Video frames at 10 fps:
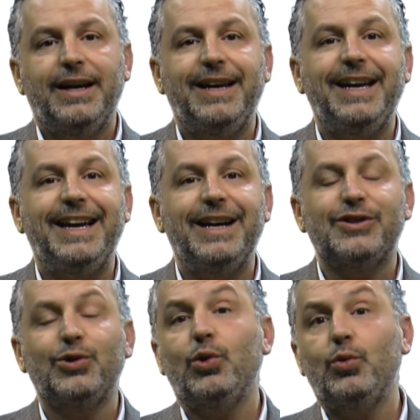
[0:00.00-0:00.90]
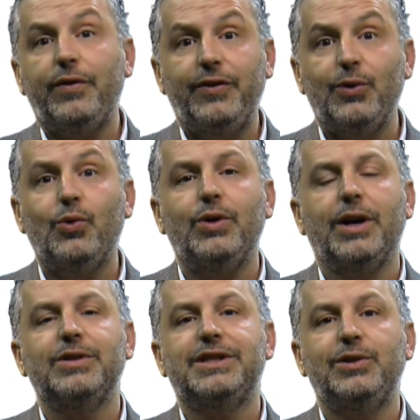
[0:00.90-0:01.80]
E sono due
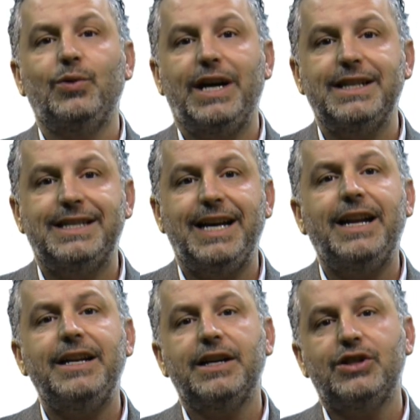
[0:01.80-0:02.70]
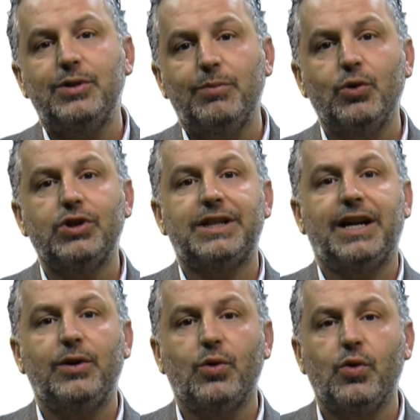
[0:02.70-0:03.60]
figure, questi due anziani, che ci
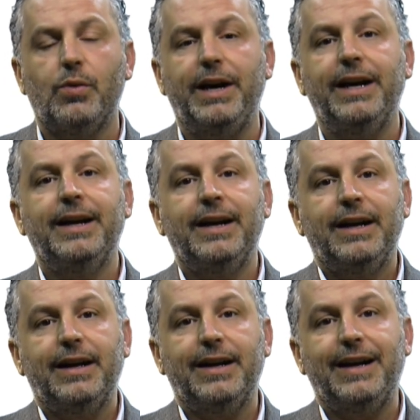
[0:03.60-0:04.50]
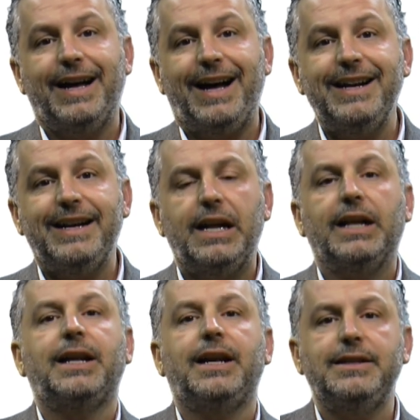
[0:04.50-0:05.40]
mostrano come eh, anche
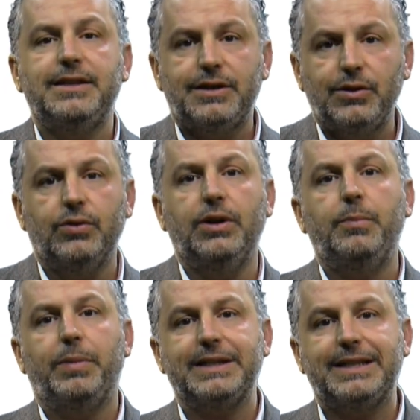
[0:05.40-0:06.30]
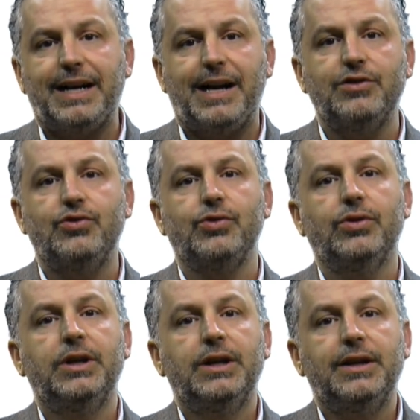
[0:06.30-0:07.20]
la tradizione, il
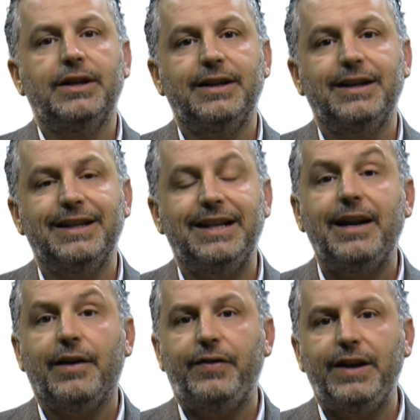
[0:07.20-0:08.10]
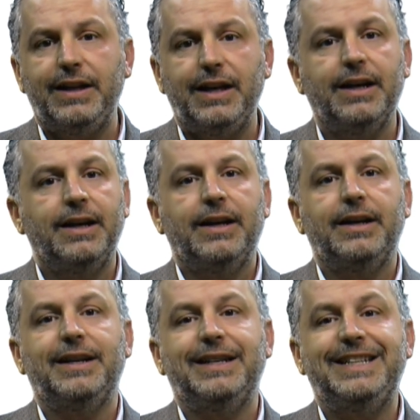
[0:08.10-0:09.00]
passaggio eh, della fede
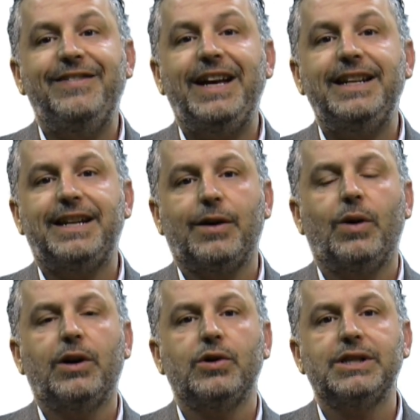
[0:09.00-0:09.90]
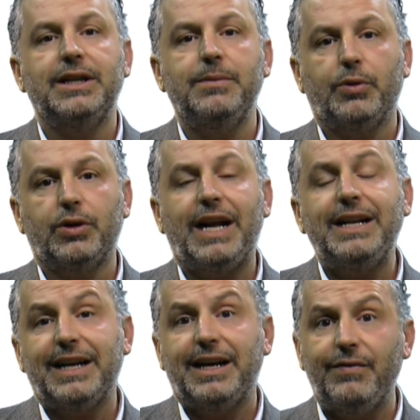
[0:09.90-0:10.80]
eh, diventa qualcosa di
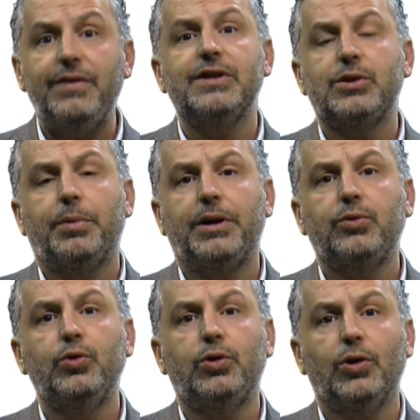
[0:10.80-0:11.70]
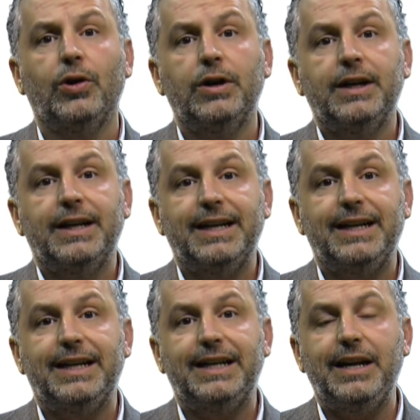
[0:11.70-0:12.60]
importante che vive soprattutto
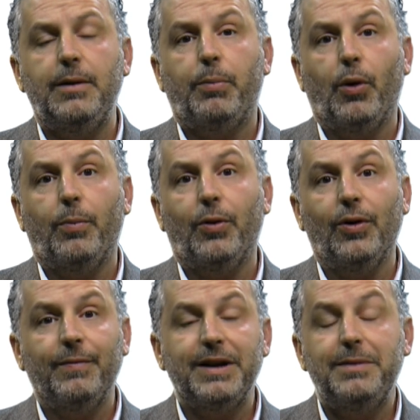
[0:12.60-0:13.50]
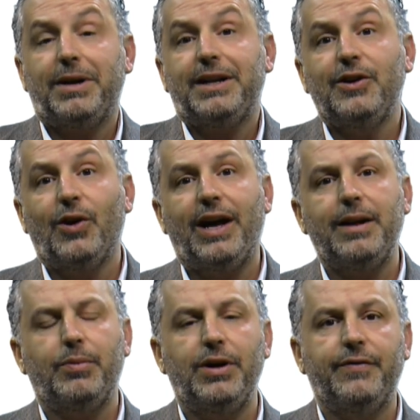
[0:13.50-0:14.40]
nel popolo. In
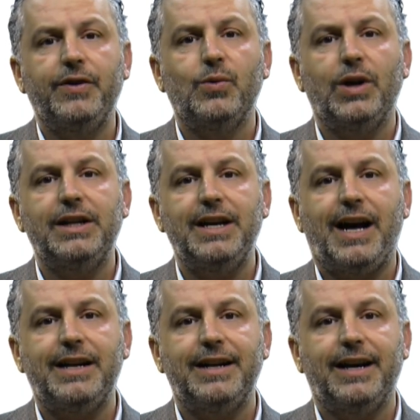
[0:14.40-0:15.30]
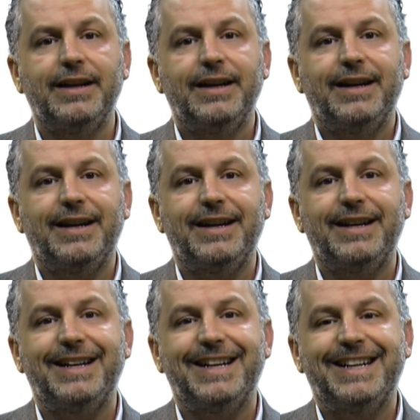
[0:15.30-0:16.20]
particolare poi la figura di Anna
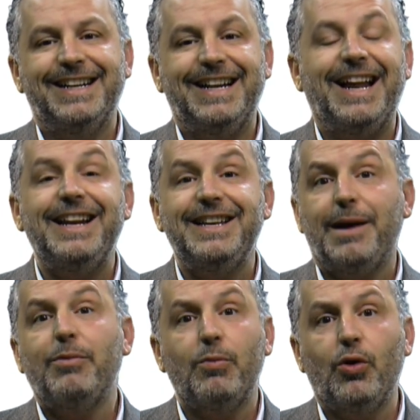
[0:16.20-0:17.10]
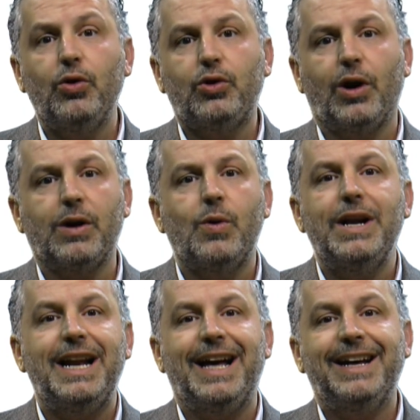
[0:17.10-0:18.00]
eh, la leghiamo molto a
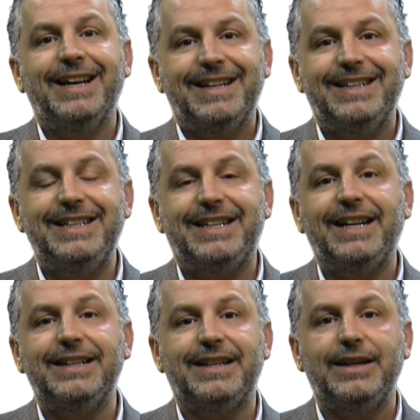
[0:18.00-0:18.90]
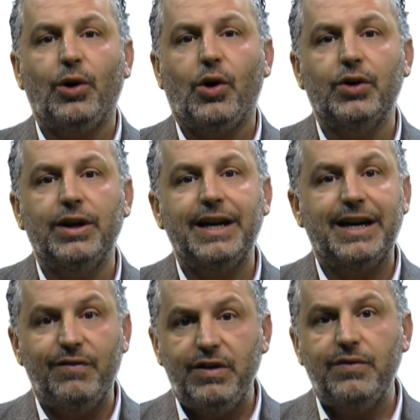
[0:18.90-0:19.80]
quella di tante donne
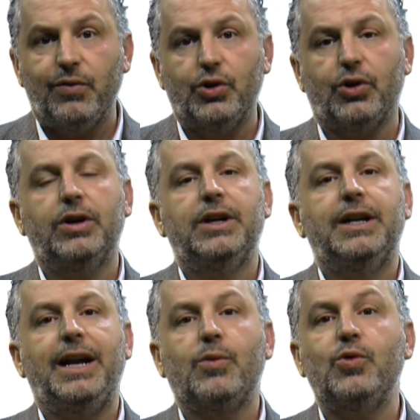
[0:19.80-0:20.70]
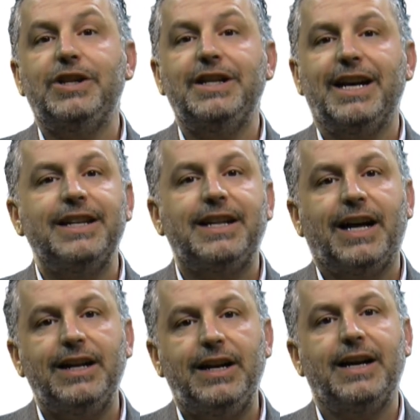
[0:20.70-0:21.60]
che vivono la
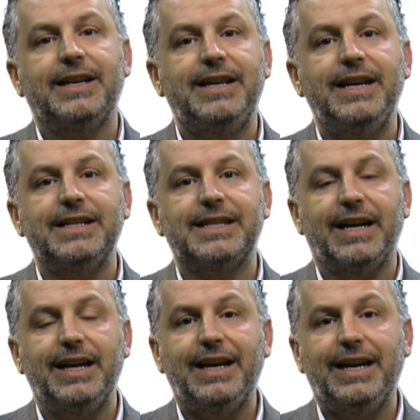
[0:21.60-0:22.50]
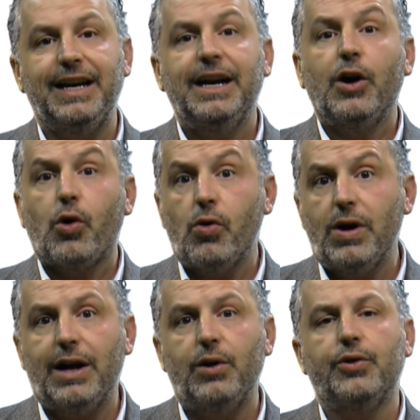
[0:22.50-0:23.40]
quotidianità della Chiesa e che
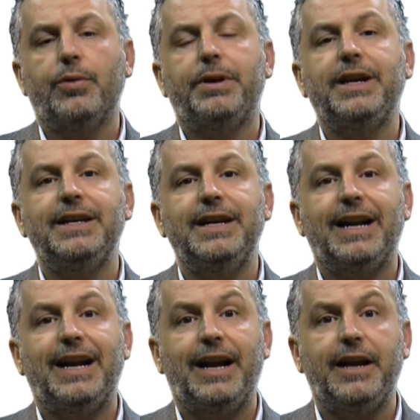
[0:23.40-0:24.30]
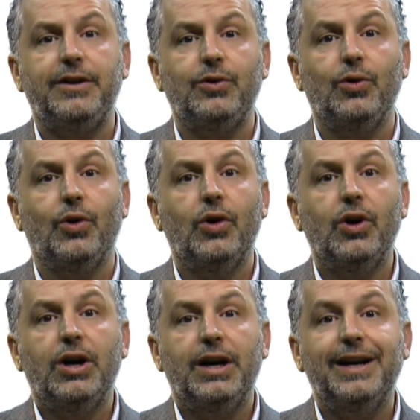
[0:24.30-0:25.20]
con la loro preghiera la rendono
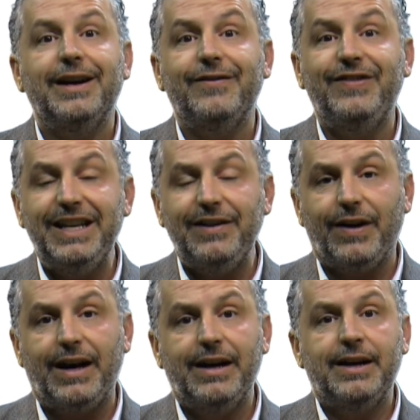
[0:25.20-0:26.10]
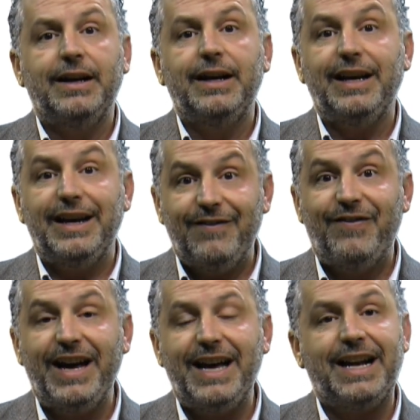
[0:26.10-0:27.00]
eh, viva e
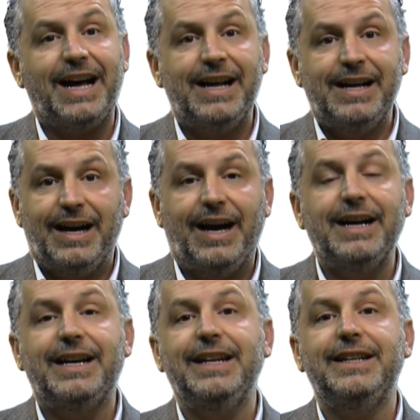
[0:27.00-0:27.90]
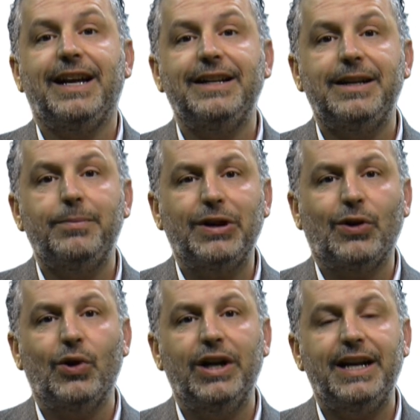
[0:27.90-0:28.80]
vera anche in tante
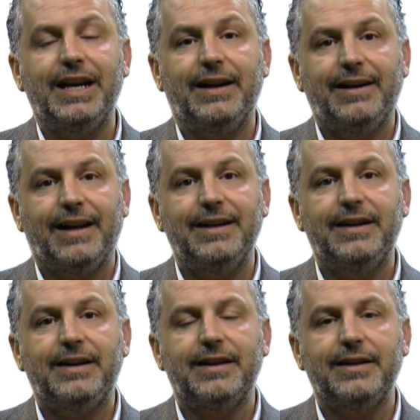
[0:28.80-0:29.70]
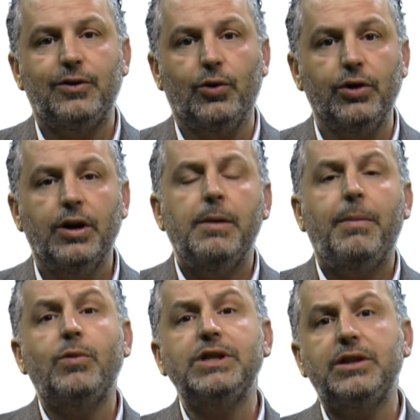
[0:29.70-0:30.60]
piccole realtà del territorio.
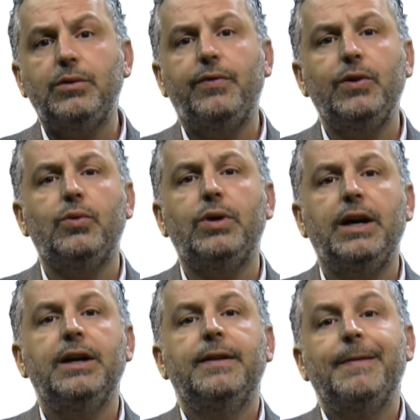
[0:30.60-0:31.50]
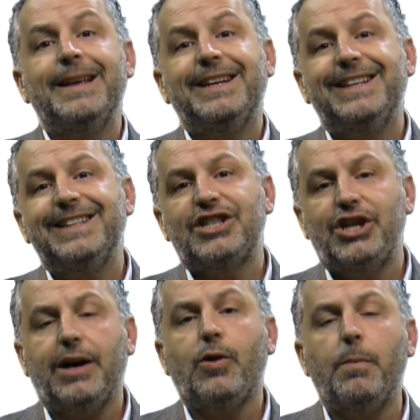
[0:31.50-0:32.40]
Ma queste due figure
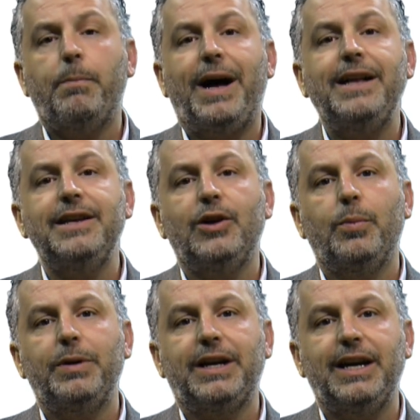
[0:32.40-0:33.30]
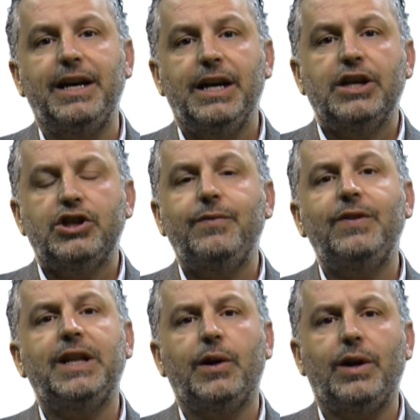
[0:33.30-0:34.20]
ci accompagnano perché ci
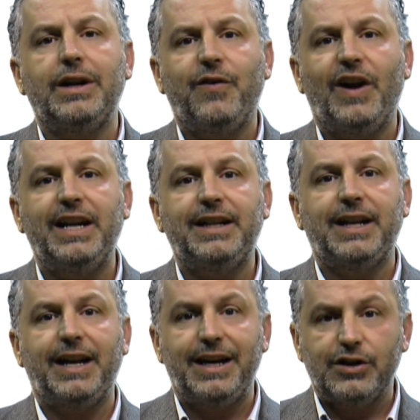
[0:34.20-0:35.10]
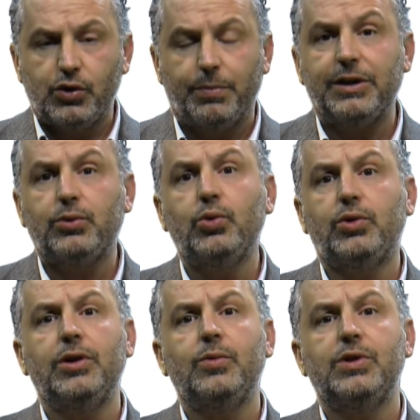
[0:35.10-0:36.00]
invitano a riflettere
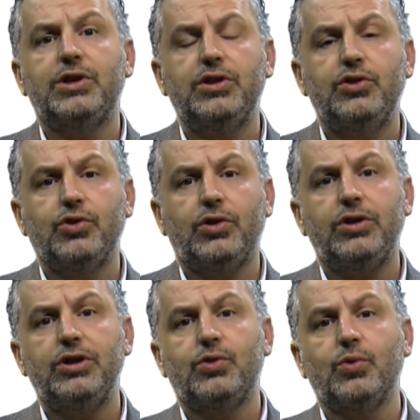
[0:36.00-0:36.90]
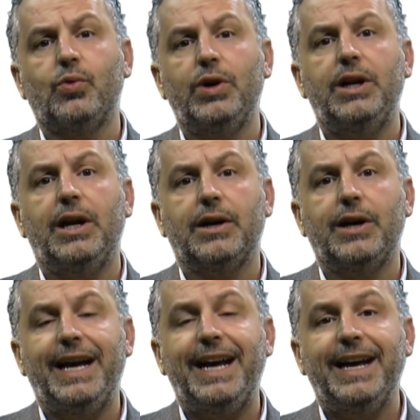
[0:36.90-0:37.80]
soprattutto in questi giorni su quella
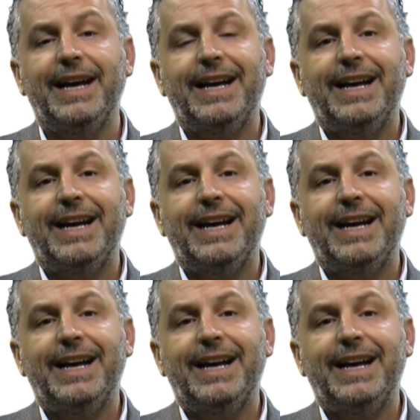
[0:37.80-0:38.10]
che è